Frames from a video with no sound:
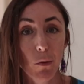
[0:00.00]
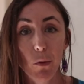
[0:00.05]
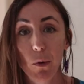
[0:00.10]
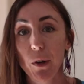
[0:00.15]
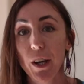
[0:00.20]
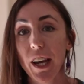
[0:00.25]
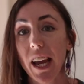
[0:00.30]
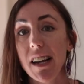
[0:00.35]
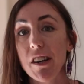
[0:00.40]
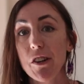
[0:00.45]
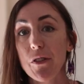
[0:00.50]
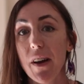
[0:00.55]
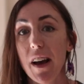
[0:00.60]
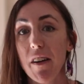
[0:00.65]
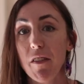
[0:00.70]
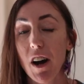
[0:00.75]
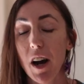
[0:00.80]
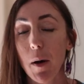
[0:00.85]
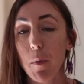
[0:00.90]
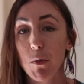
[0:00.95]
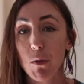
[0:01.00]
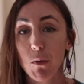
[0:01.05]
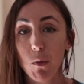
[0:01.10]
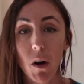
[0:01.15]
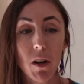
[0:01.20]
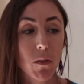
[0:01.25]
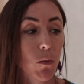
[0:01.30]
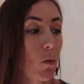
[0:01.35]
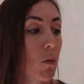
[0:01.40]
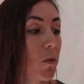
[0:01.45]
sur lequel je vais avoir
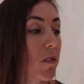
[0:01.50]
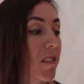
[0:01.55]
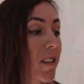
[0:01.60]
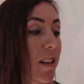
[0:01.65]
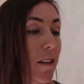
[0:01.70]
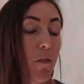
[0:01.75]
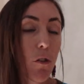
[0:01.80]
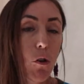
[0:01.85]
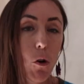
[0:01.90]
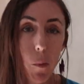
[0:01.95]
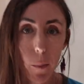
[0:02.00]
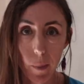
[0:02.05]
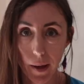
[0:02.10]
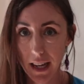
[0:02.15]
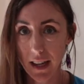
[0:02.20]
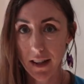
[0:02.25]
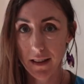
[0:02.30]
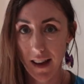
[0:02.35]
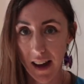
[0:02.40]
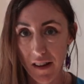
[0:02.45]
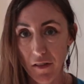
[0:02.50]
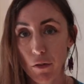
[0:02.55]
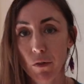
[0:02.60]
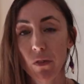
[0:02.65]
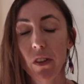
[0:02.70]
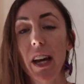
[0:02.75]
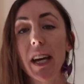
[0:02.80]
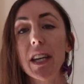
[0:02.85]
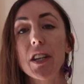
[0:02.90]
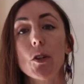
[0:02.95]
besoin de développer
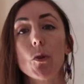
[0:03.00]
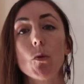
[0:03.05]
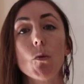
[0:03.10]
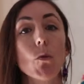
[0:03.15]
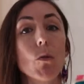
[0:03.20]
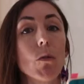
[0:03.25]
davantage